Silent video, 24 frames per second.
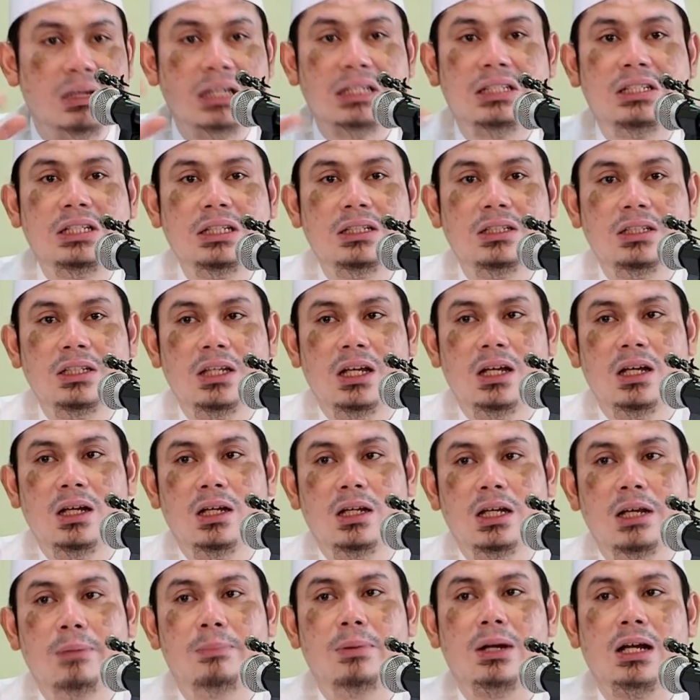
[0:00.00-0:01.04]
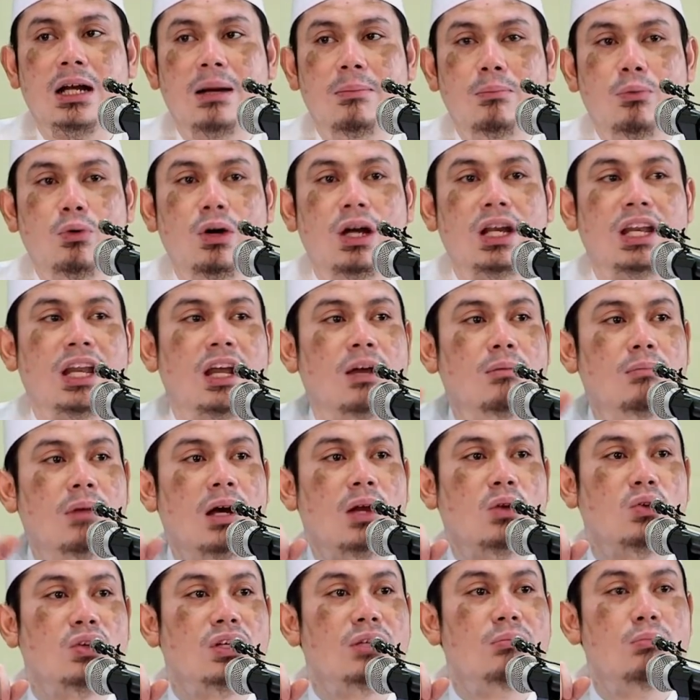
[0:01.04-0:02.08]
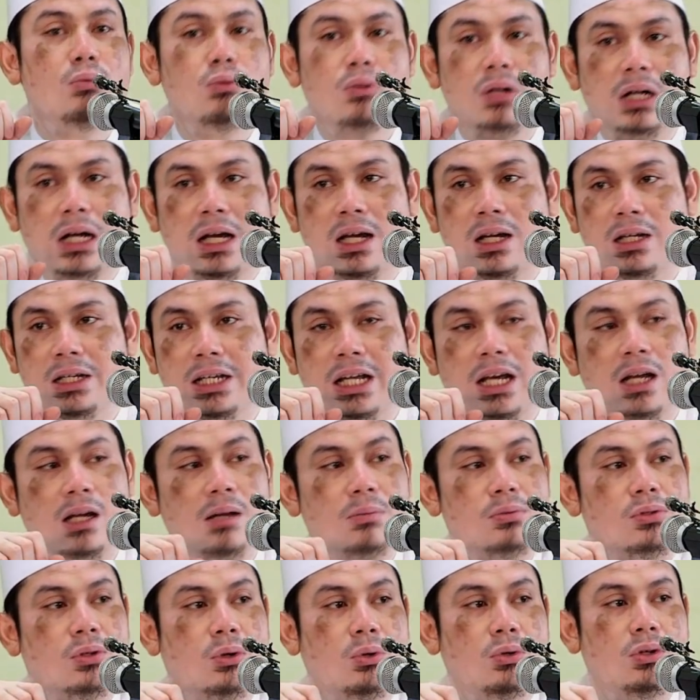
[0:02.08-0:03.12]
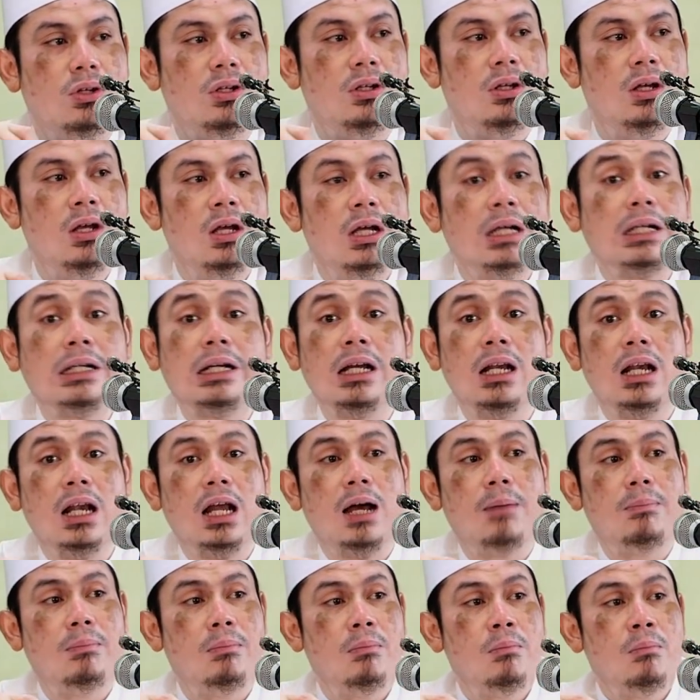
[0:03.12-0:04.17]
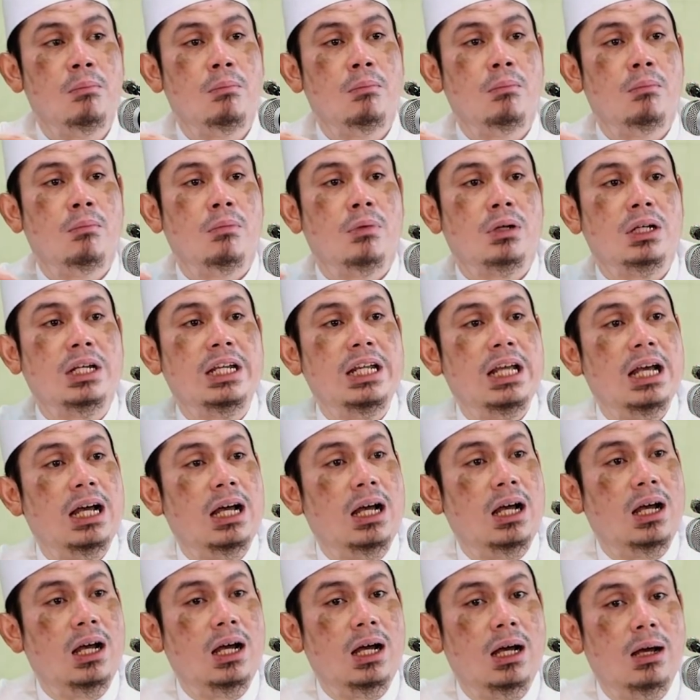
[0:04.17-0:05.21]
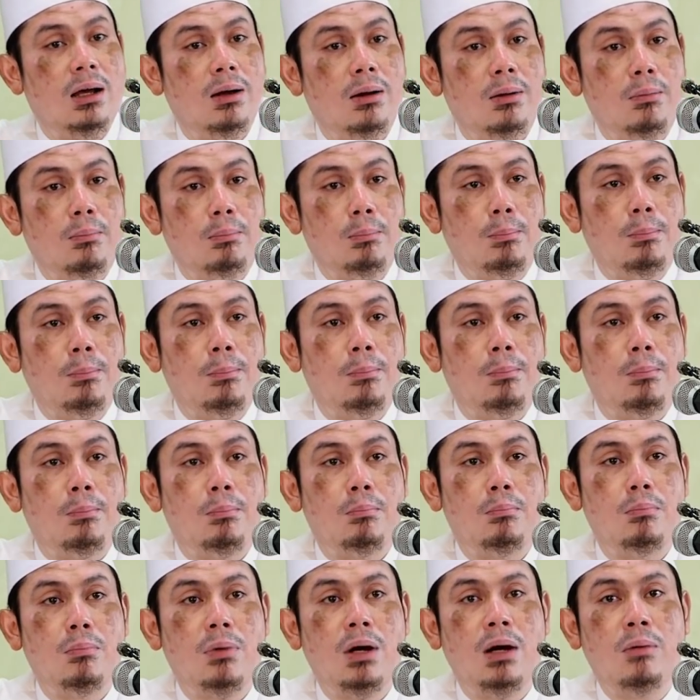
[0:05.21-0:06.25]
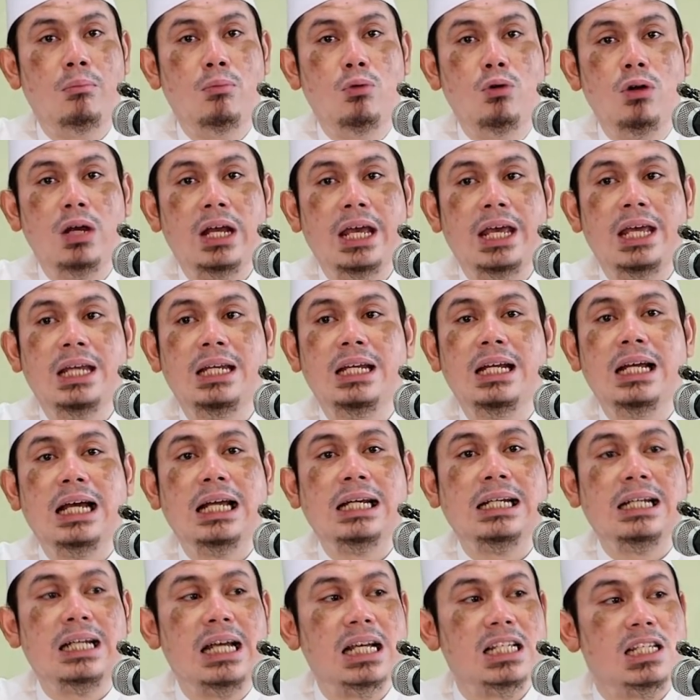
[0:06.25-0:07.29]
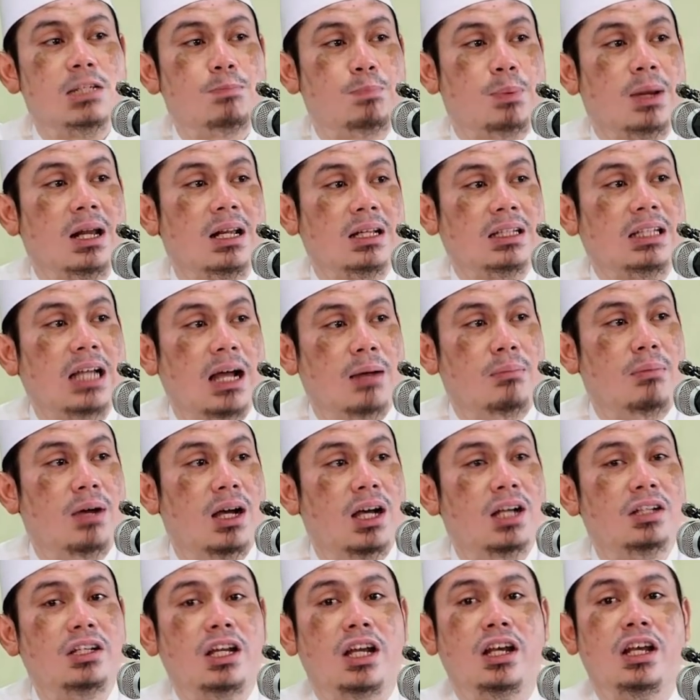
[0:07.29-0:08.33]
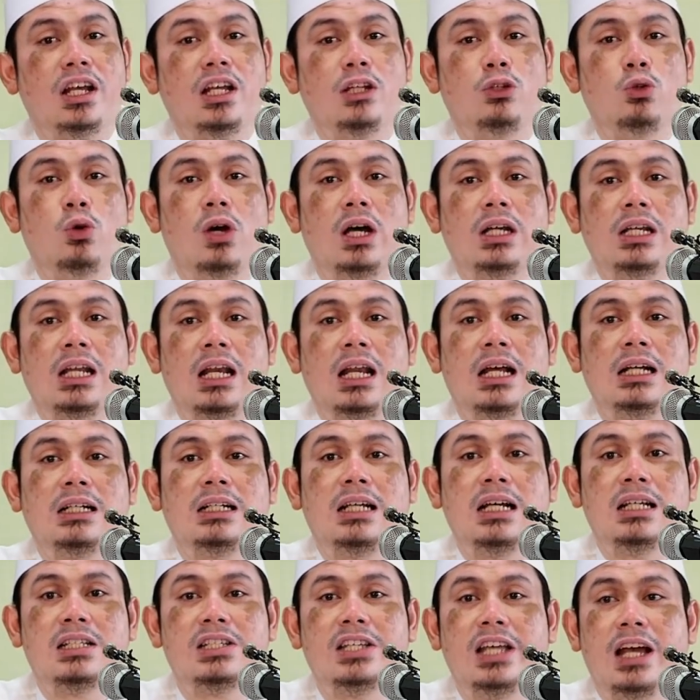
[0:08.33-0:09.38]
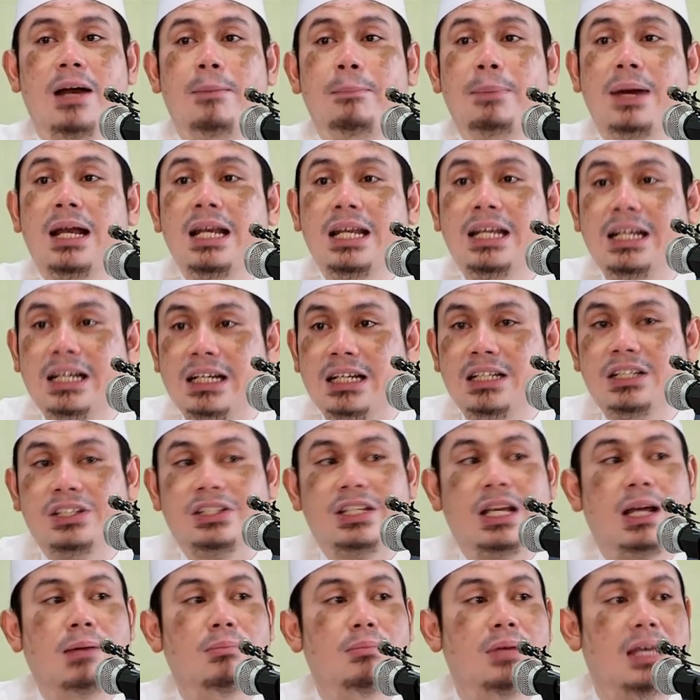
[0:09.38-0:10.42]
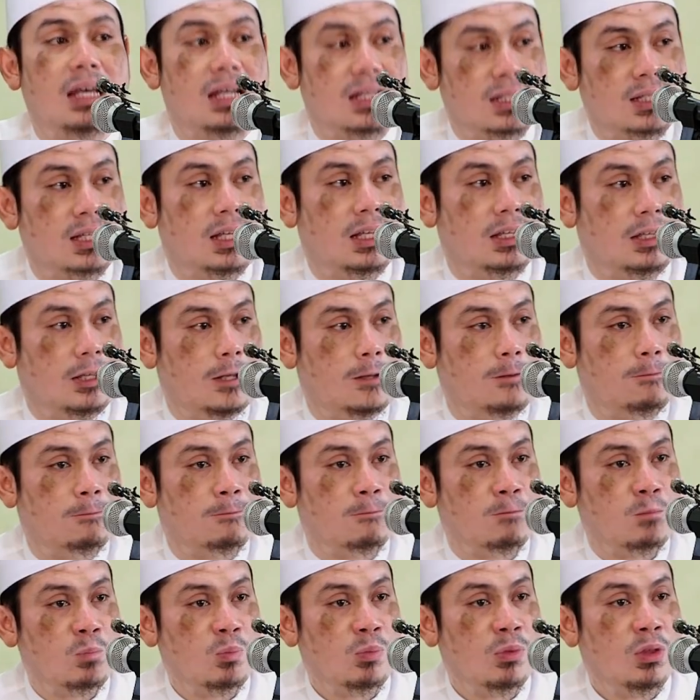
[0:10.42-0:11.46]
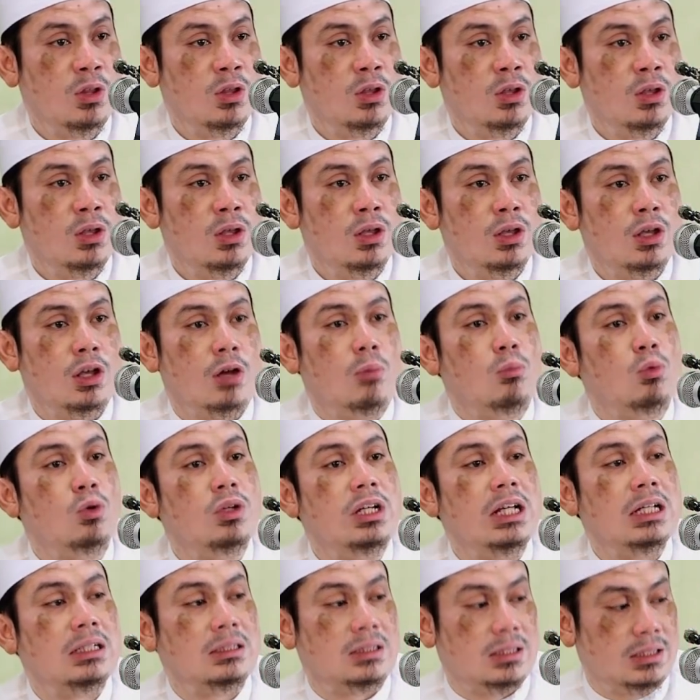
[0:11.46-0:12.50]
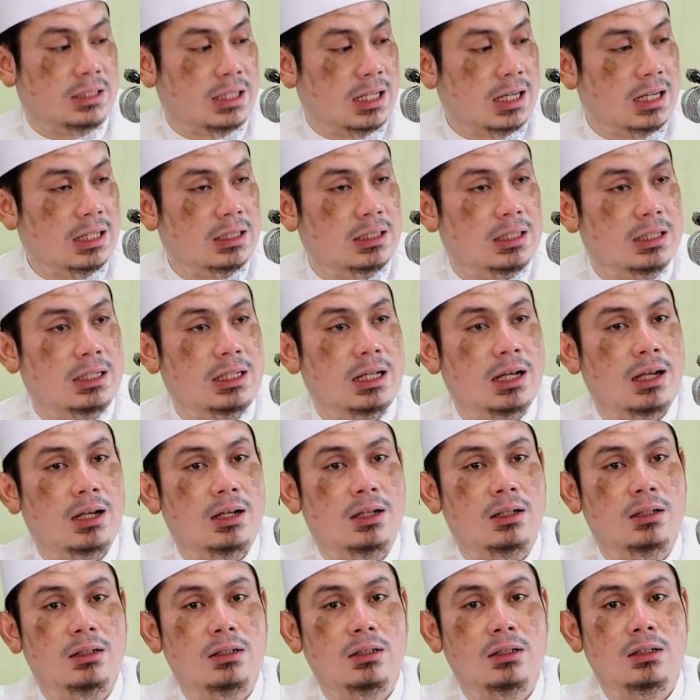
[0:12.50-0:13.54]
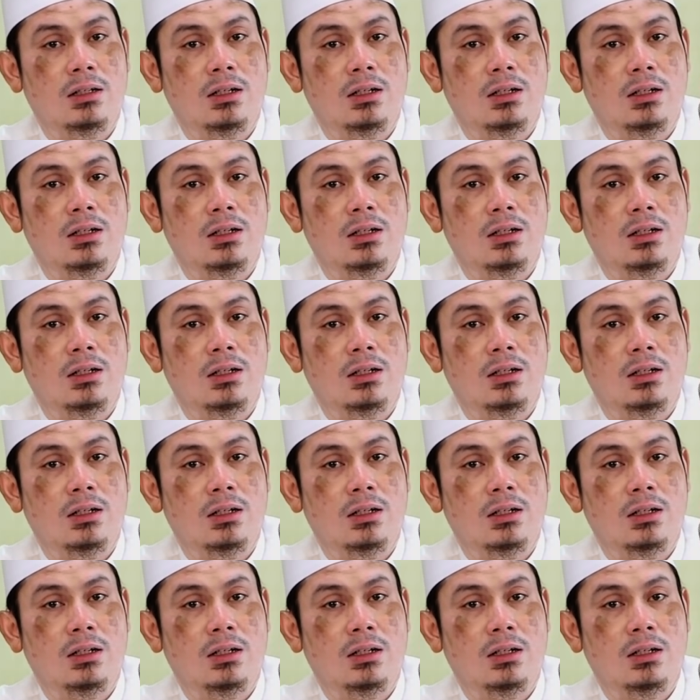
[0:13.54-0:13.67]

masjidnya di perkampungan yang baru dibuka di Arab Saudi, gelap, dia memulai dengan gas pertama dan itu adalah gas yang paling kencang biasanya. Kemudian secara tidak